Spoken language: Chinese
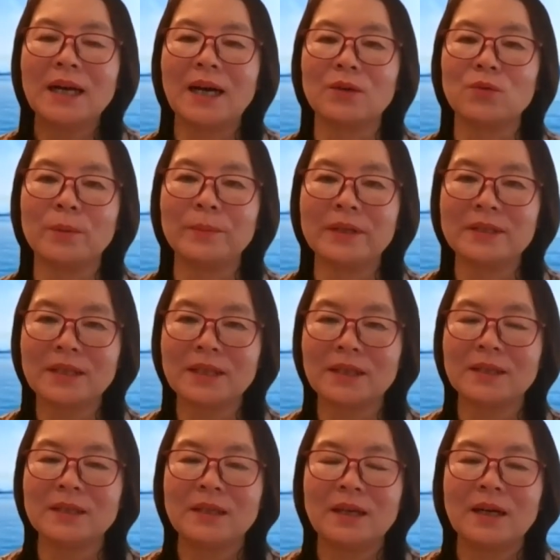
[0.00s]
啊我们的
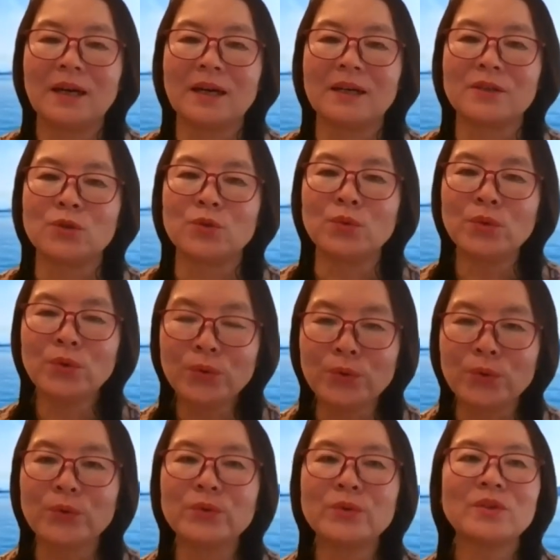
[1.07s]
啊如
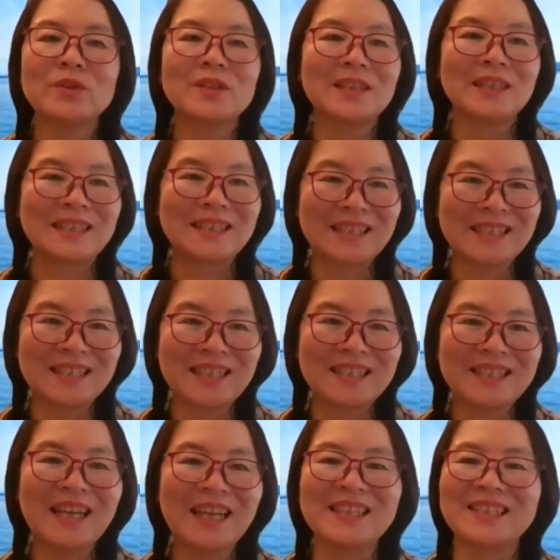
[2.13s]
云的这些
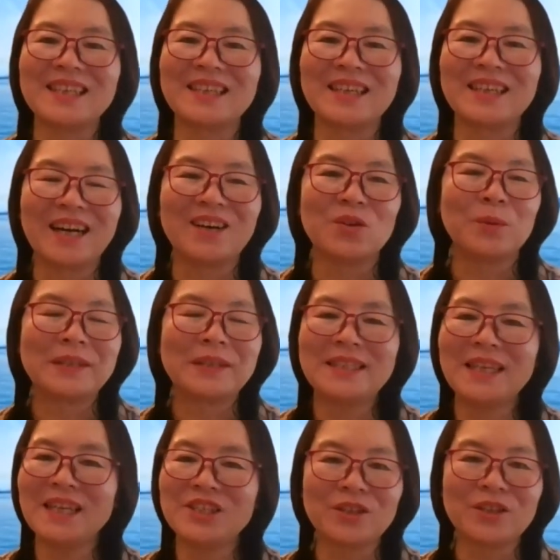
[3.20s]
见证哈，我们
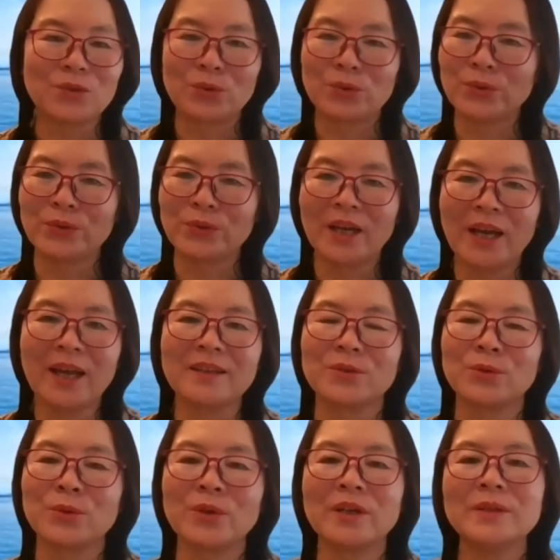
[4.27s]
见证如云很
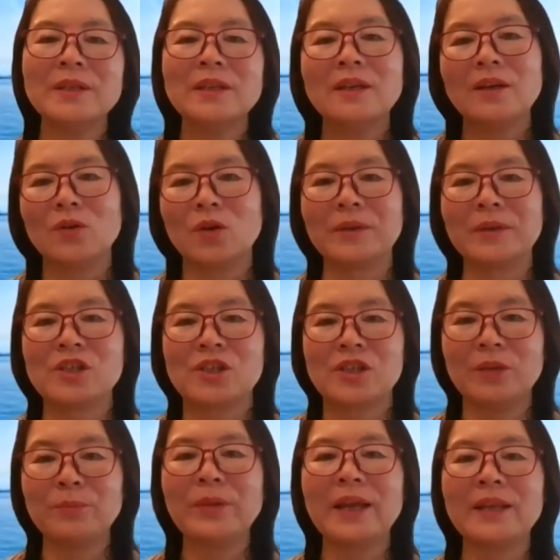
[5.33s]
多，我们
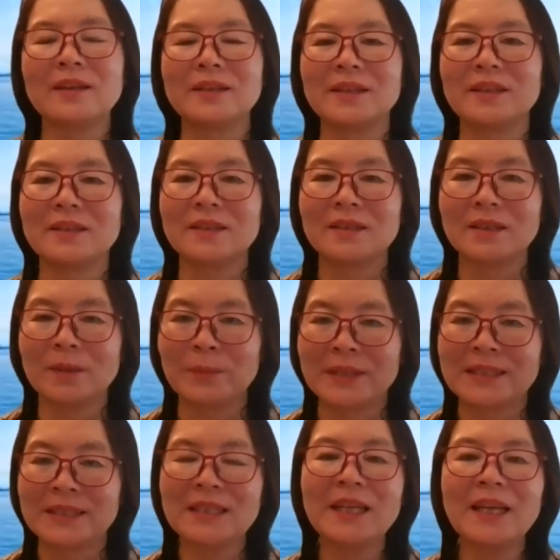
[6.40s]
身边的人。那么
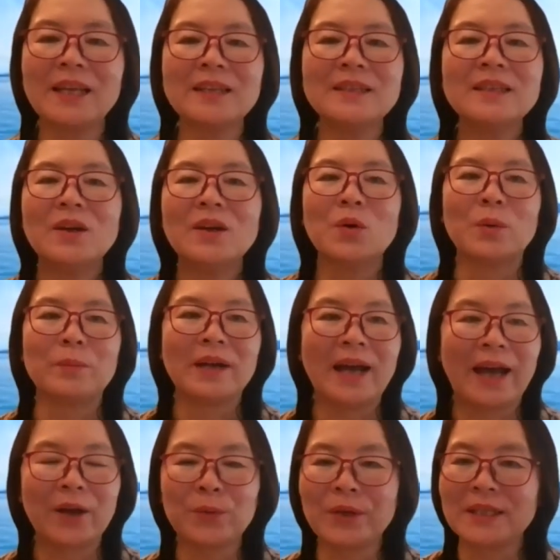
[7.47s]
今天我们
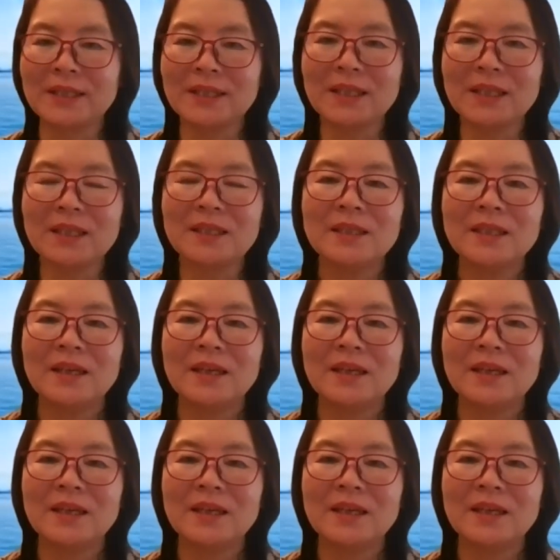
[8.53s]
还会听